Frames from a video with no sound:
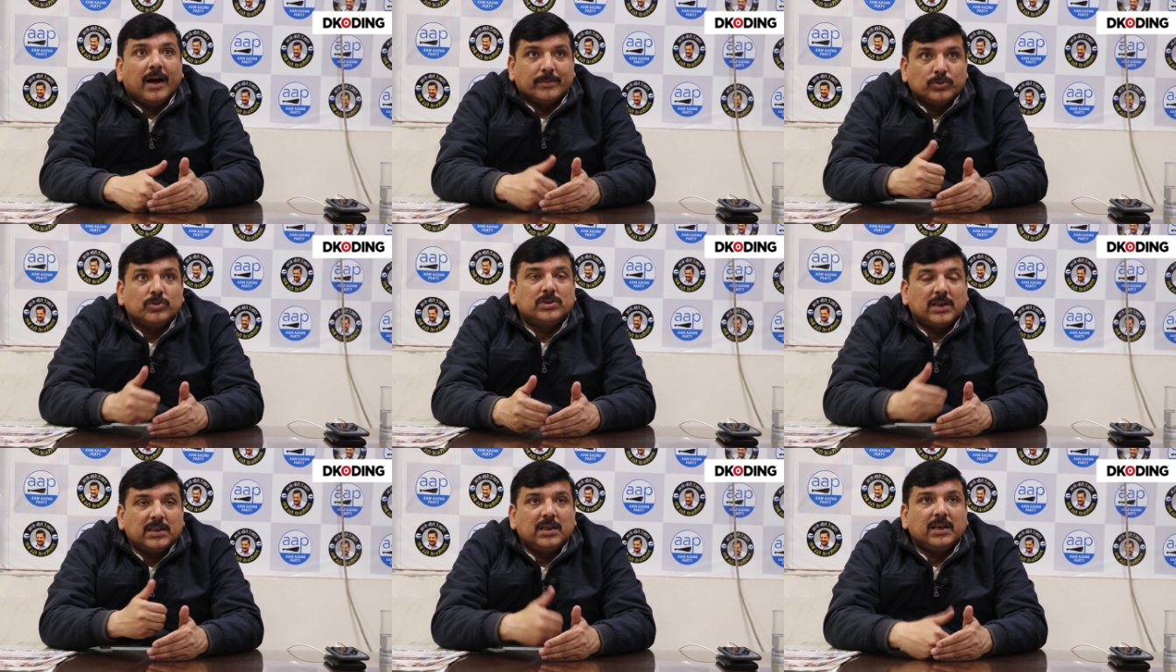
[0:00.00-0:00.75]
आप सोच
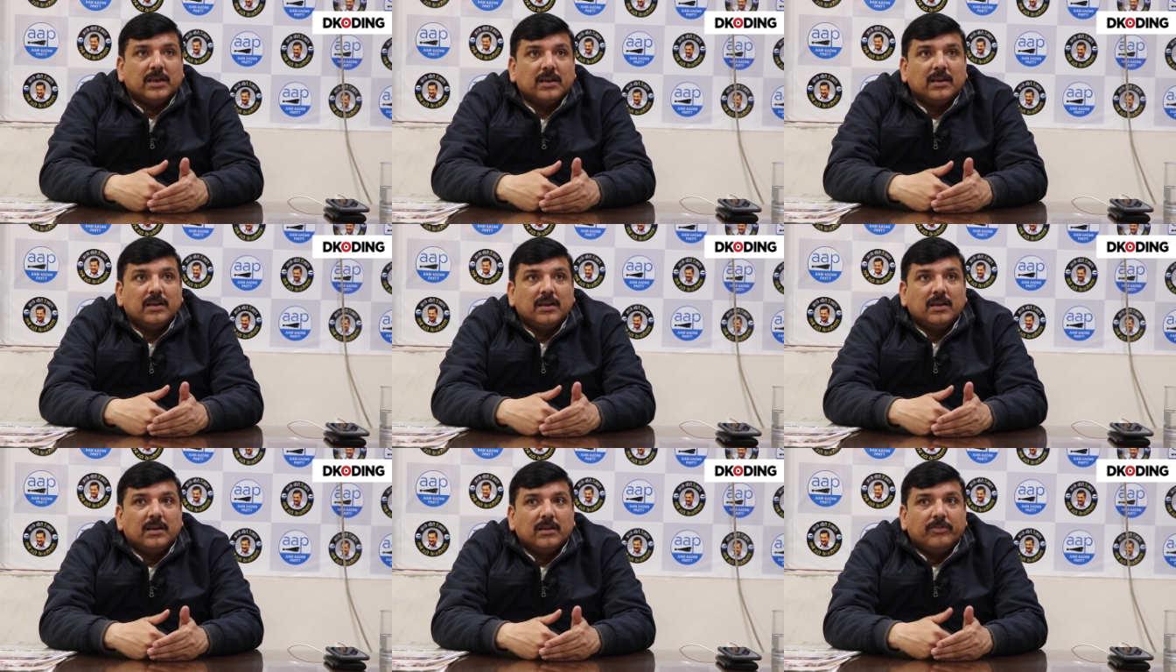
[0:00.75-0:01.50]
सकते हैं
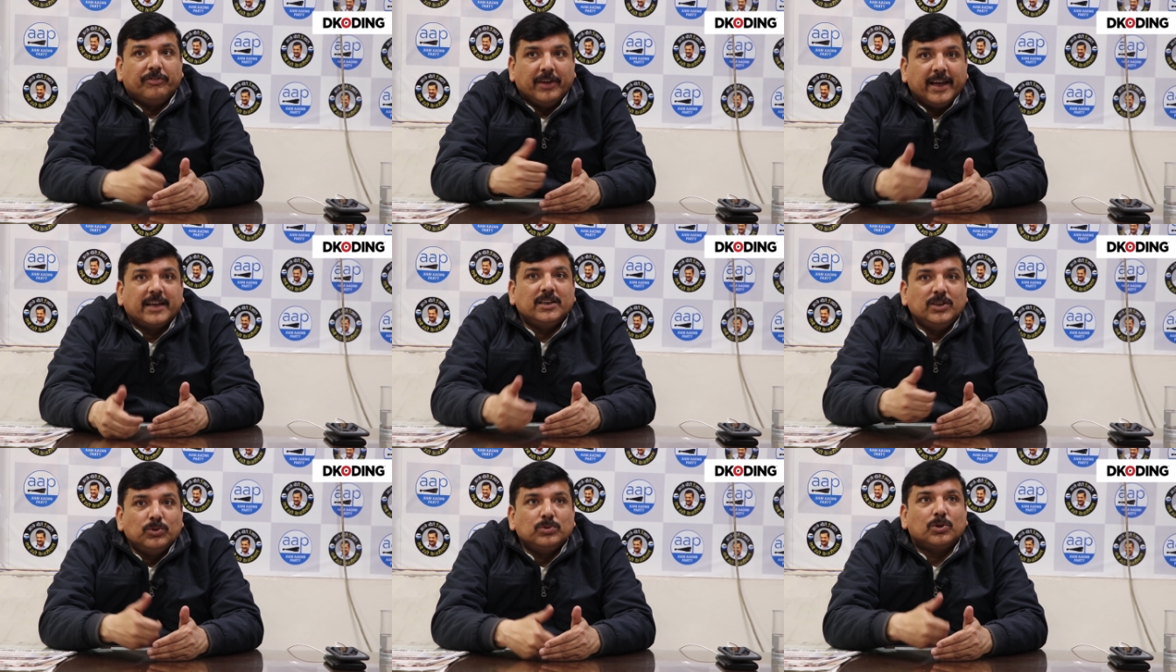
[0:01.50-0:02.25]
फेक
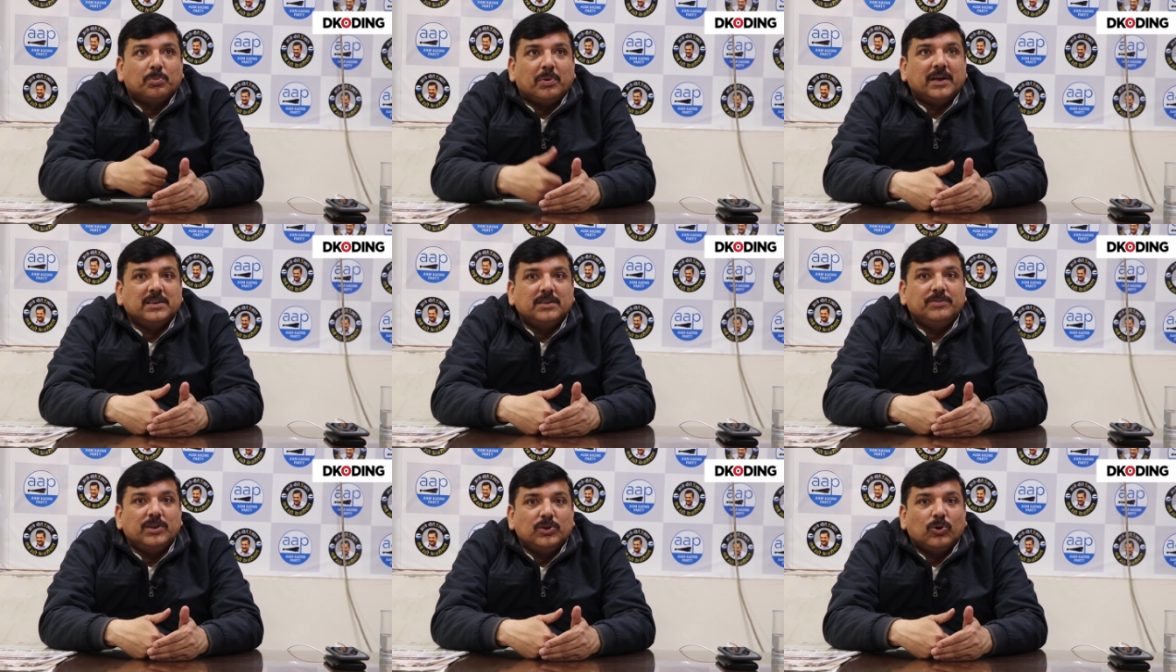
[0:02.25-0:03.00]
न्यूज और फर्जी
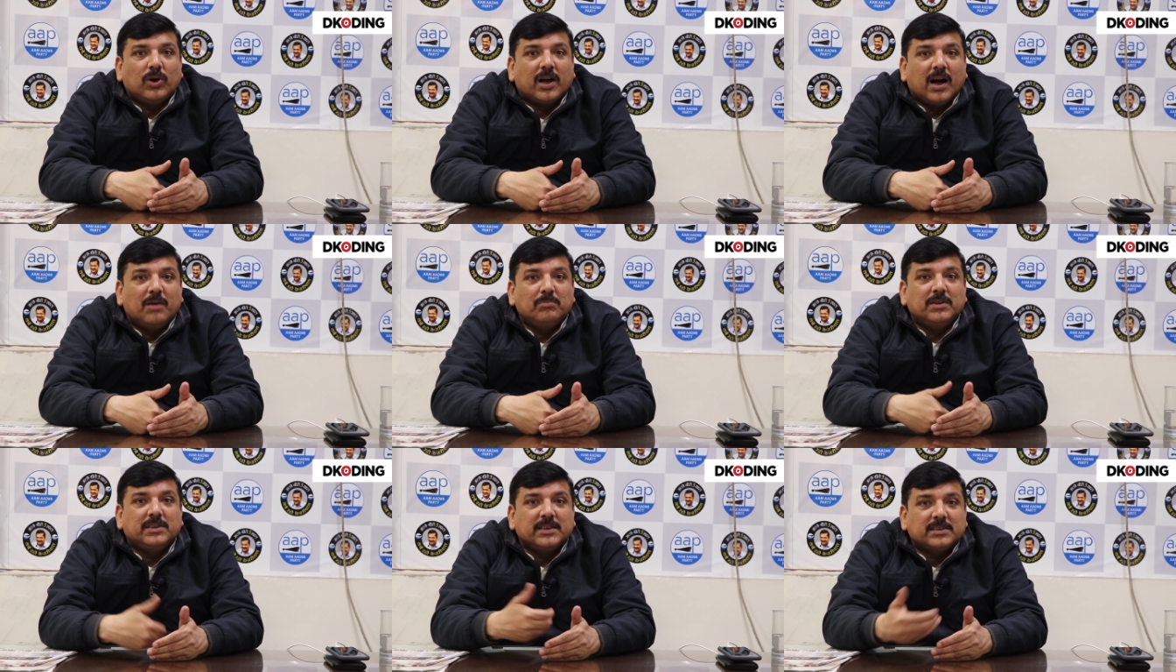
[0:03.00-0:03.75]
वीडियो के काम
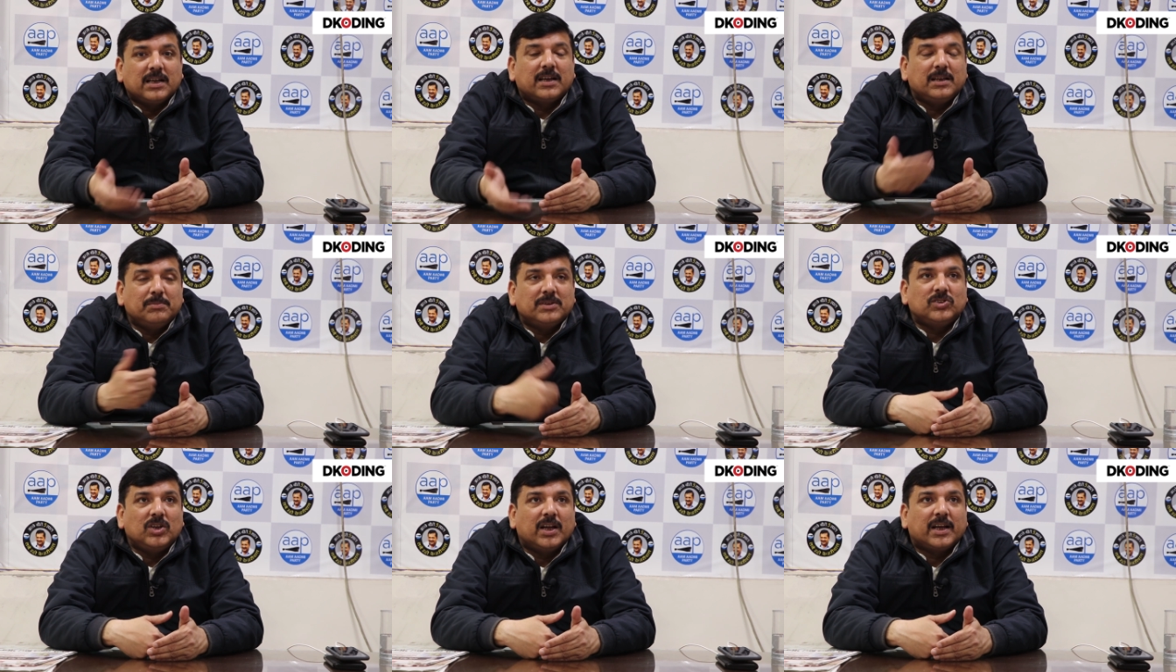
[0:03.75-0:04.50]
में देश का गृह
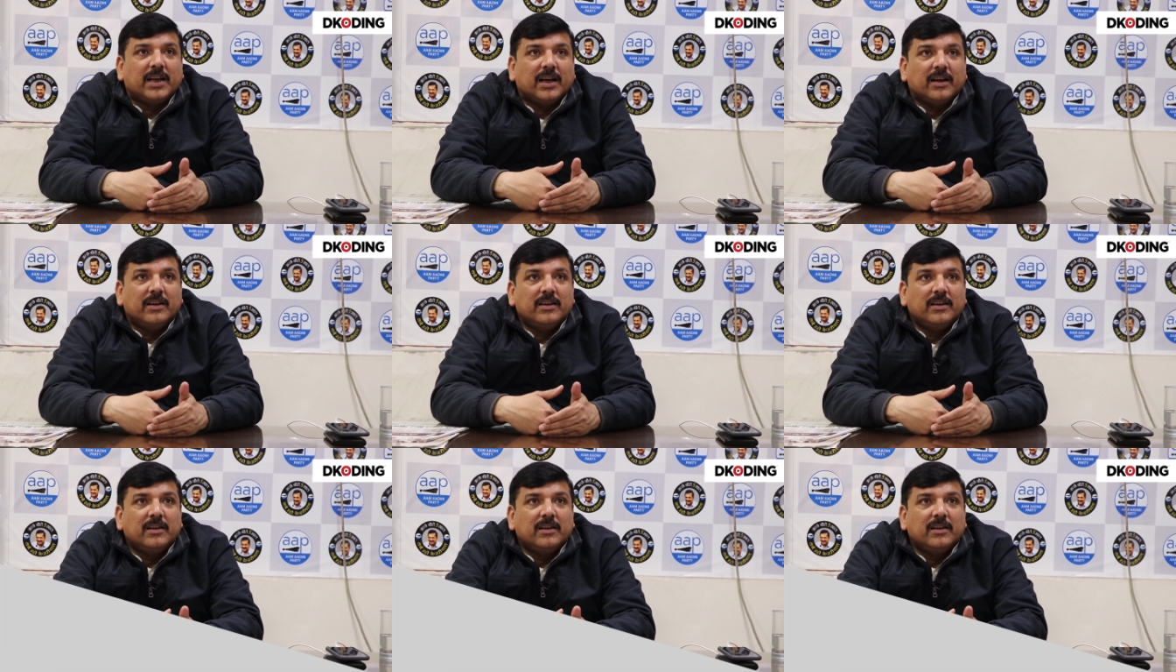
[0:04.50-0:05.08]
मंत्री लग गया है